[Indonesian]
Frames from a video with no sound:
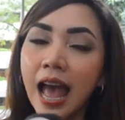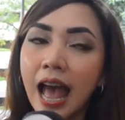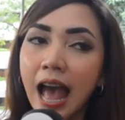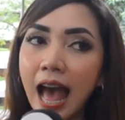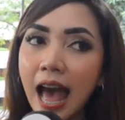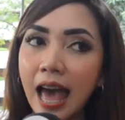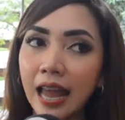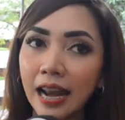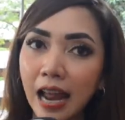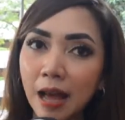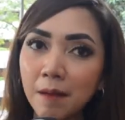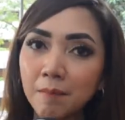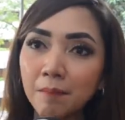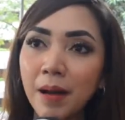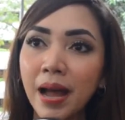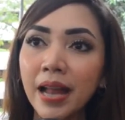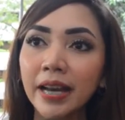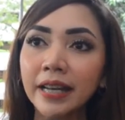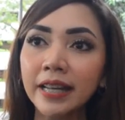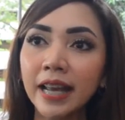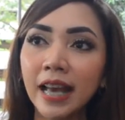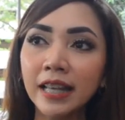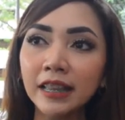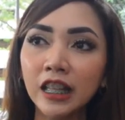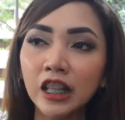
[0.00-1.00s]

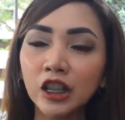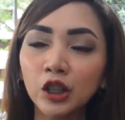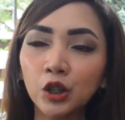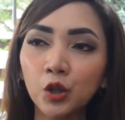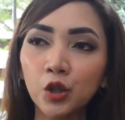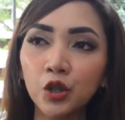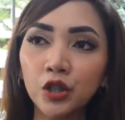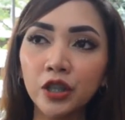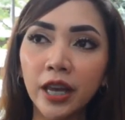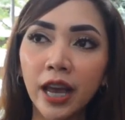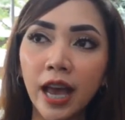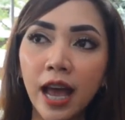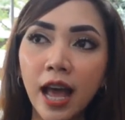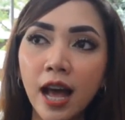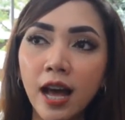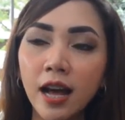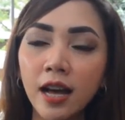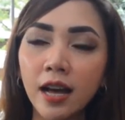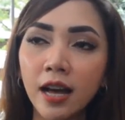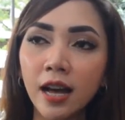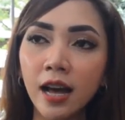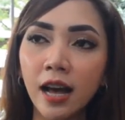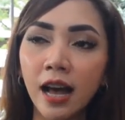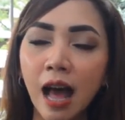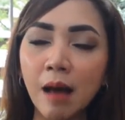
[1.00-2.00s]
Harapannya tentunya
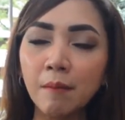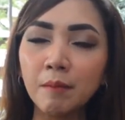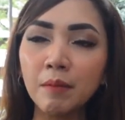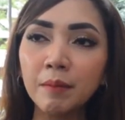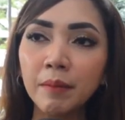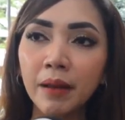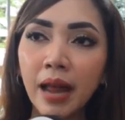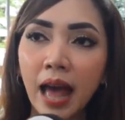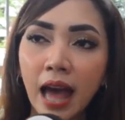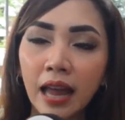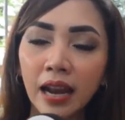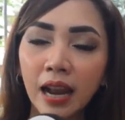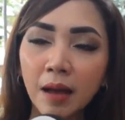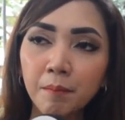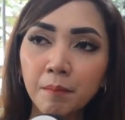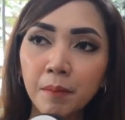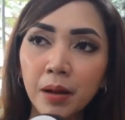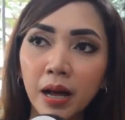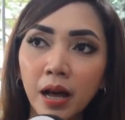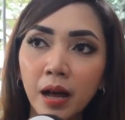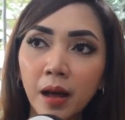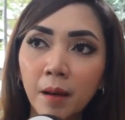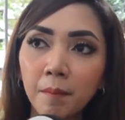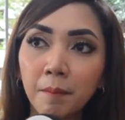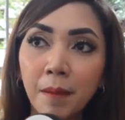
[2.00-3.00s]
uh, kami berharap
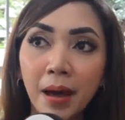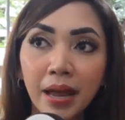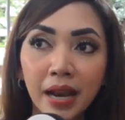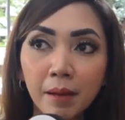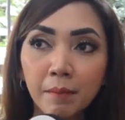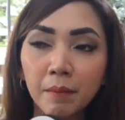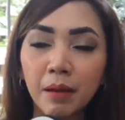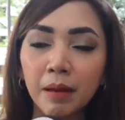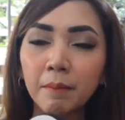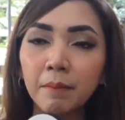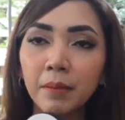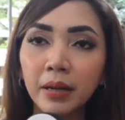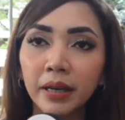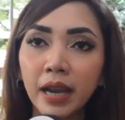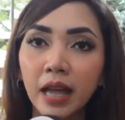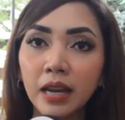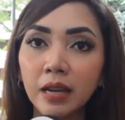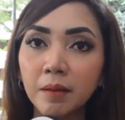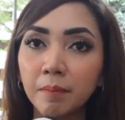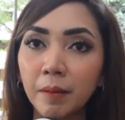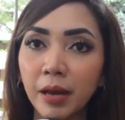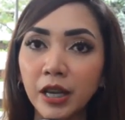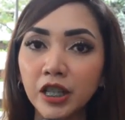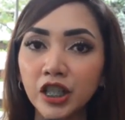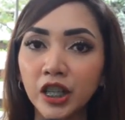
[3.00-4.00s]
uh, para member dari
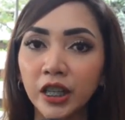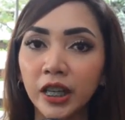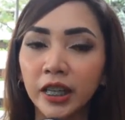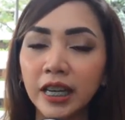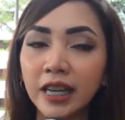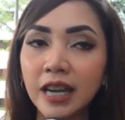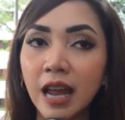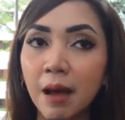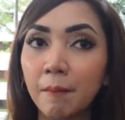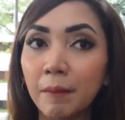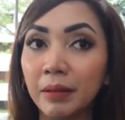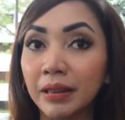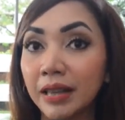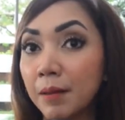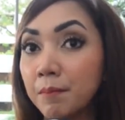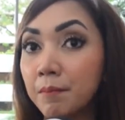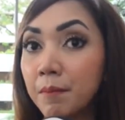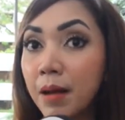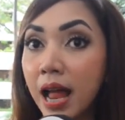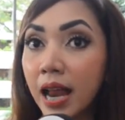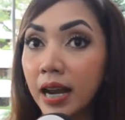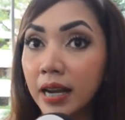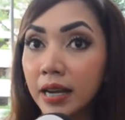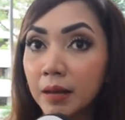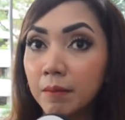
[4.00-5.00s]
Passion ini dapat
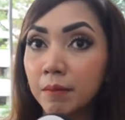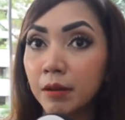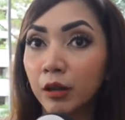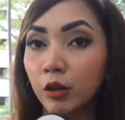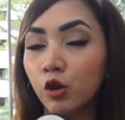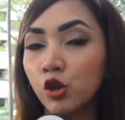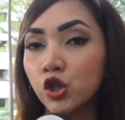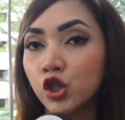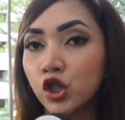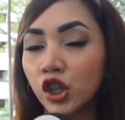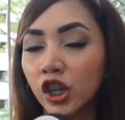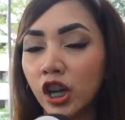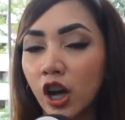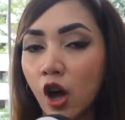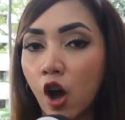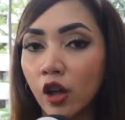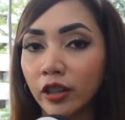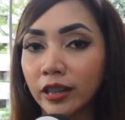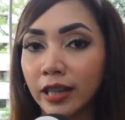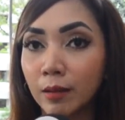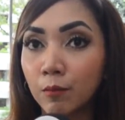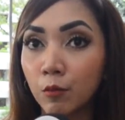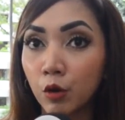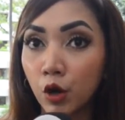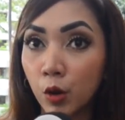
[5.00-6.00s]
kembali berkunjung ke
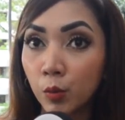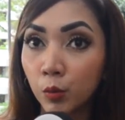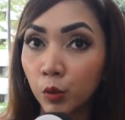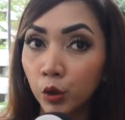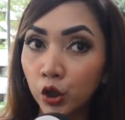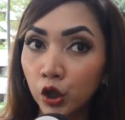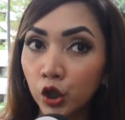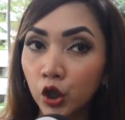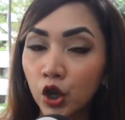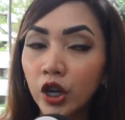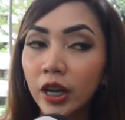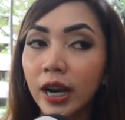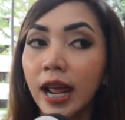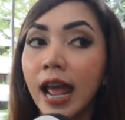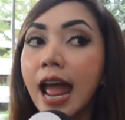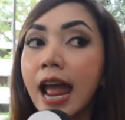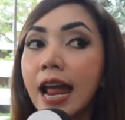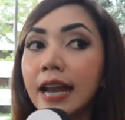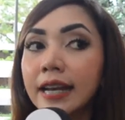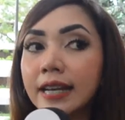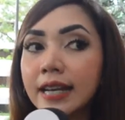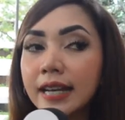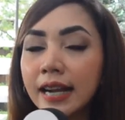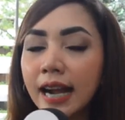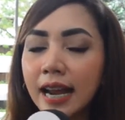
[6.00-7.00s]
Hotel Borobudur
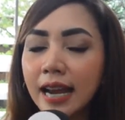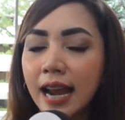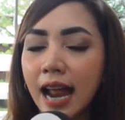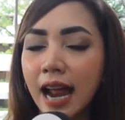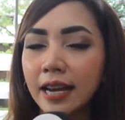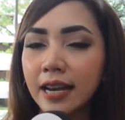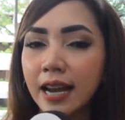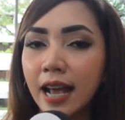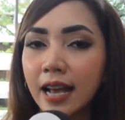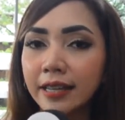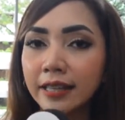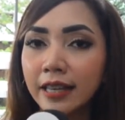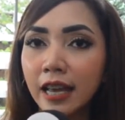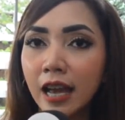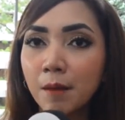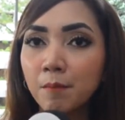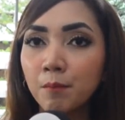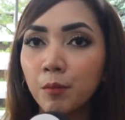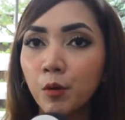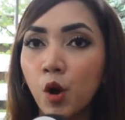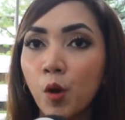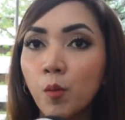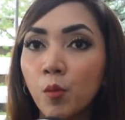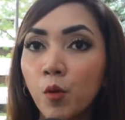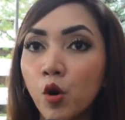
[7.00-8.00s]
dengan adanya
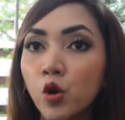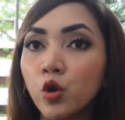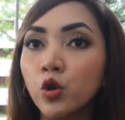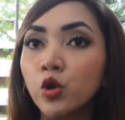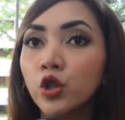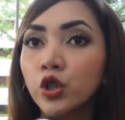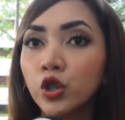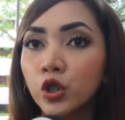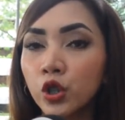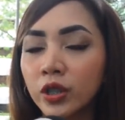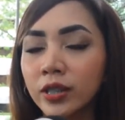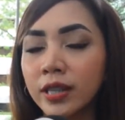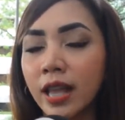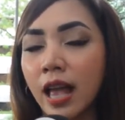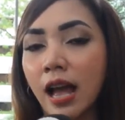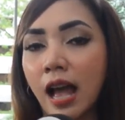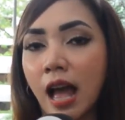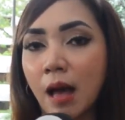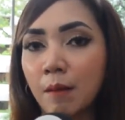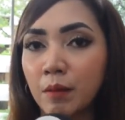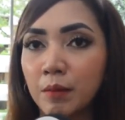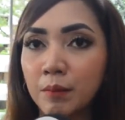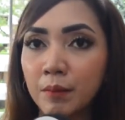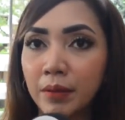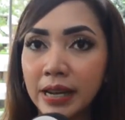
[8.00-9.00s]
promo khusus yang
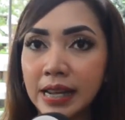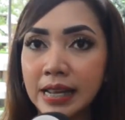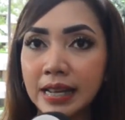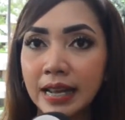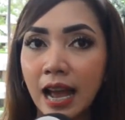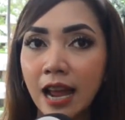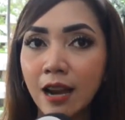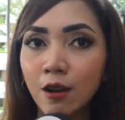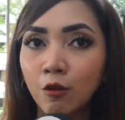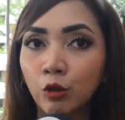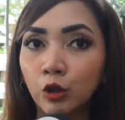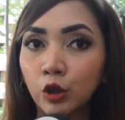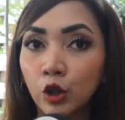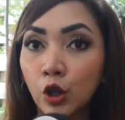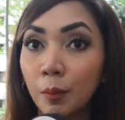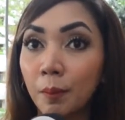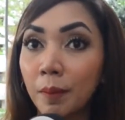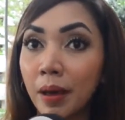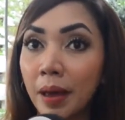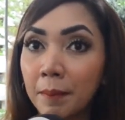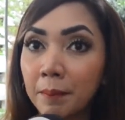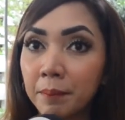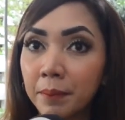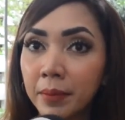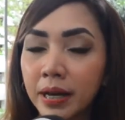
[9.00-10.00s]
kami berikan untuk
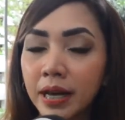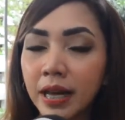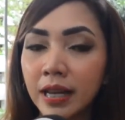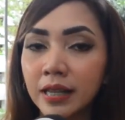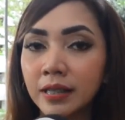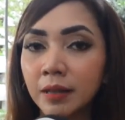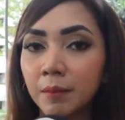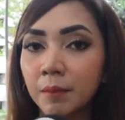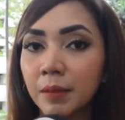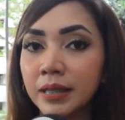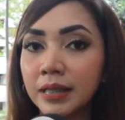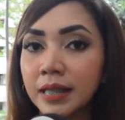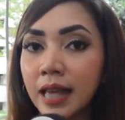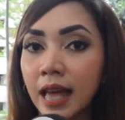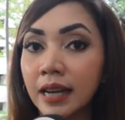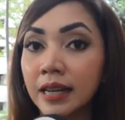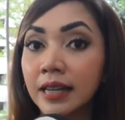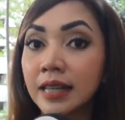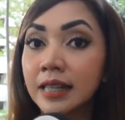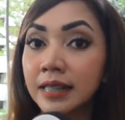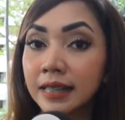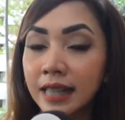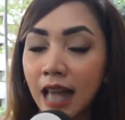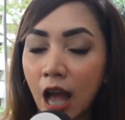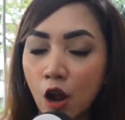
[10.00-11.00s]
member sebesar
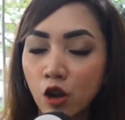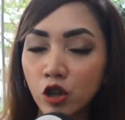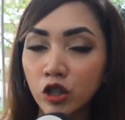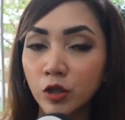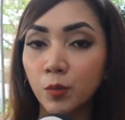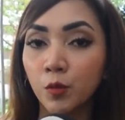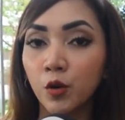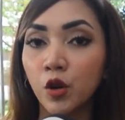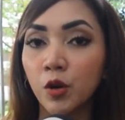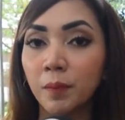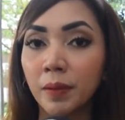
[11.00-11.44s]
diskon 10%.